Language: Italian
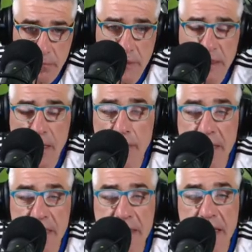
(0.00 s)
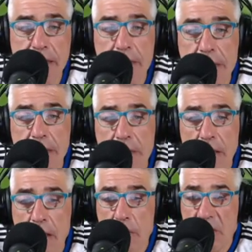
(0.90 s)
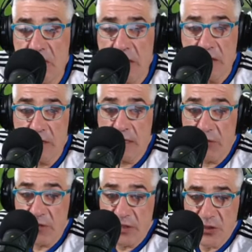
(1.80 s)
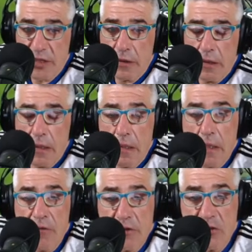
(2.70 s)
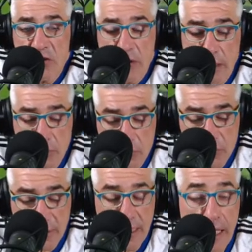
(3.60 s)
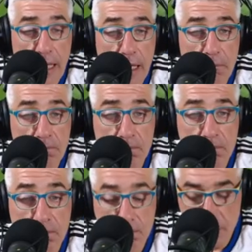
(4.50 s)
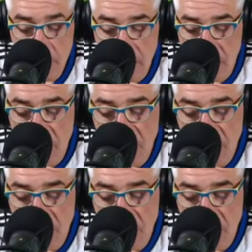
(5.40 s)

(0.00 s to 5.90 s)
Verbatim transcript: praticamente, ha messo dentro anche Fish, ha fatto girare tutti e mh, mm, alla